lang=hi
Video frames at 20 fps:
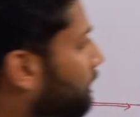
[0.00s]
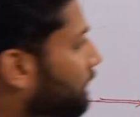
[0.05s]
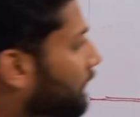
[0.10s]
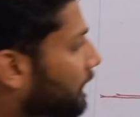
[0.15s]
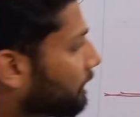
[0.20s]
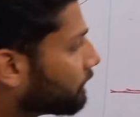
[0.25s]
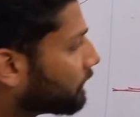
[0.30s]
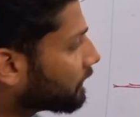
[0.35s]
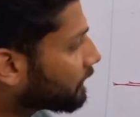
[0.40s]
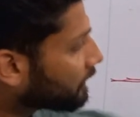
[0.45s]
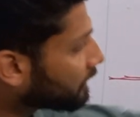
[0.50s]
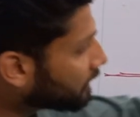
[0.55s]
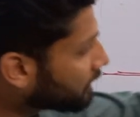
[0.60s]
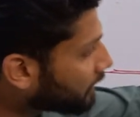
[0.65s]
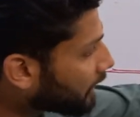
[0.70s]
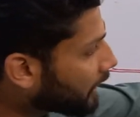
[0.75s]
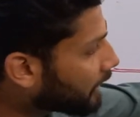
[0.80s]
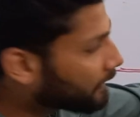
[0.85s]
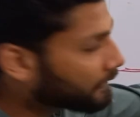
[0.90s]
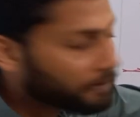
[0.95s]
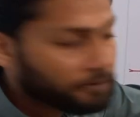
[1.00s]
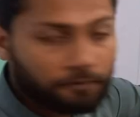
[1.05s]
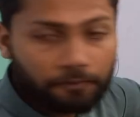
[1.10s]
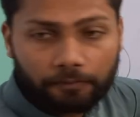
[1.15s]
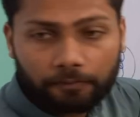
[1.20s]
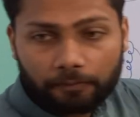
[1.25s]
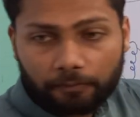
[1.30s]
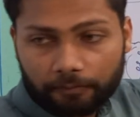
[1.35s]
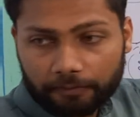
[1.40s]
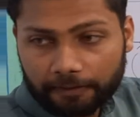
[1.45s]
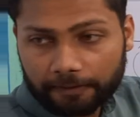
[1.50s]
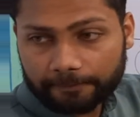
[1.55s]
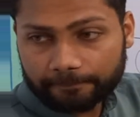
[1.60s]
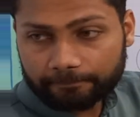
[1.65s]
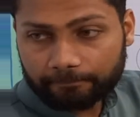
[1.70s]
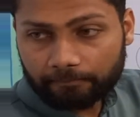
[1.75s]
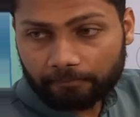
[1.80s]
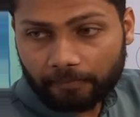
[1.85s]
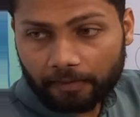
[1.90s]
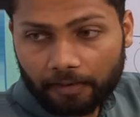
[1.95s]
वेव्स यहाँ से शुरू होंगे
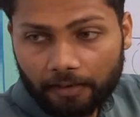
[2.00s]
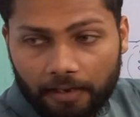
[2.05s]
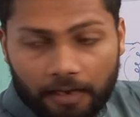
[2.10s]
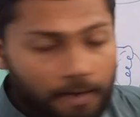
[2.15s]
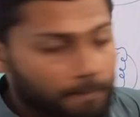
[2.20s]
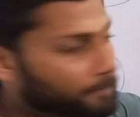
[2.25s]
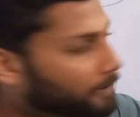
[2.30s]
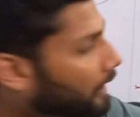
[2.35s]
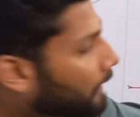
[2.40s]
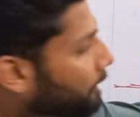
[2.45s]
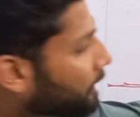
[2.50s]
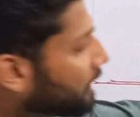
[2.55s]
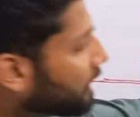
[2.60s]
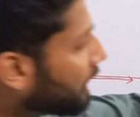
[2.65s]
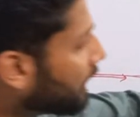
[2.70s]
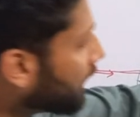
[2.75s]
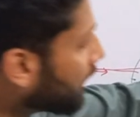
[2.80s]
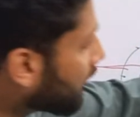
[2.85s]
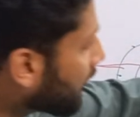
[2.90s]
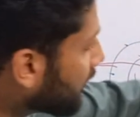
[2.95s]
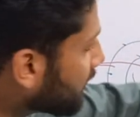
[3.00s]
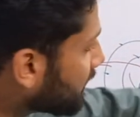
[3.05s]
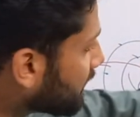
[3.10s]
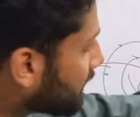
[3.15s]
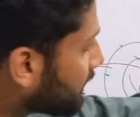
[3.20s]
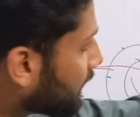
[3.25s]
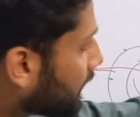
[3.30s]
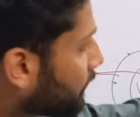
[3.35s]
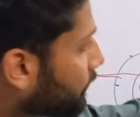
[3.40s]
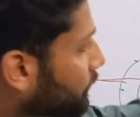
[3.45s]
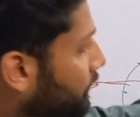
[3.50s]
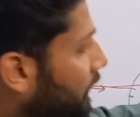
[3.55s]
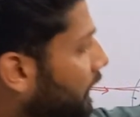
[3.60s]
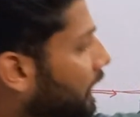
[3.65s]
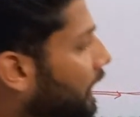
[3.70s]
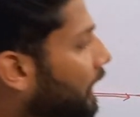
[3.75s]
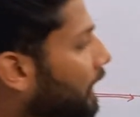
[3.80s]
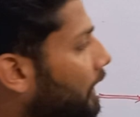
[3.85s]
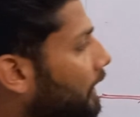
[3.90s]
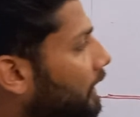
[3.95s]
हमने कहा फिर ये क्या चीज़ है उसने
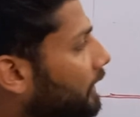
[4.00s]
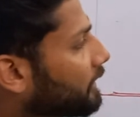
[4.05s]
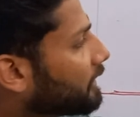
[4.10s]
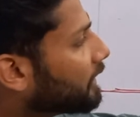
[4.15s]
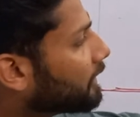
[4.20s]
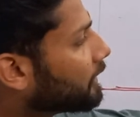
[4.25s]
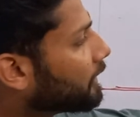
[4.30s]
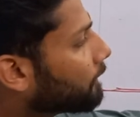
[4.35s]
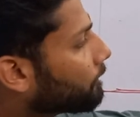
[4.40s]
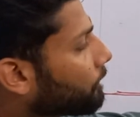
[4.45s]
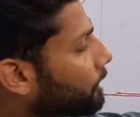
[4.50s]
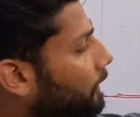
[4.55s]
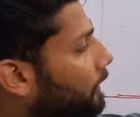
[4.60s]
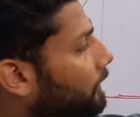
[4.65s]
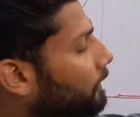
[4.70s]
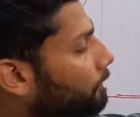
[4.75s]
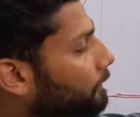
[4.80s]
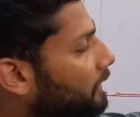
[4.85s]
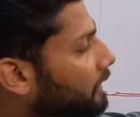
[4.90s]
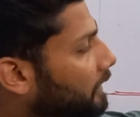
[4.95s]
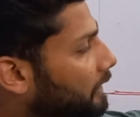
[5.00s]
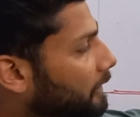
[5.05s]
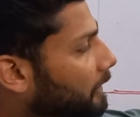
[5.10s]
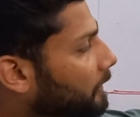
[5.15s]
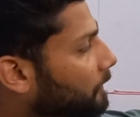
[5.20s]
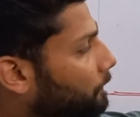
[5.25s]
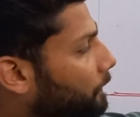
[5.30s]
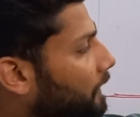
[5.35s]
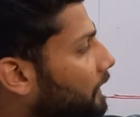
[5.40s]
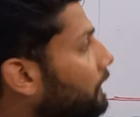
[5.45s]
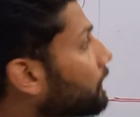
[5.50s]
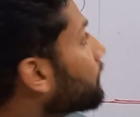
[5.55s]
कहा ये डिफरेंट मटेरियल्स पे नहीं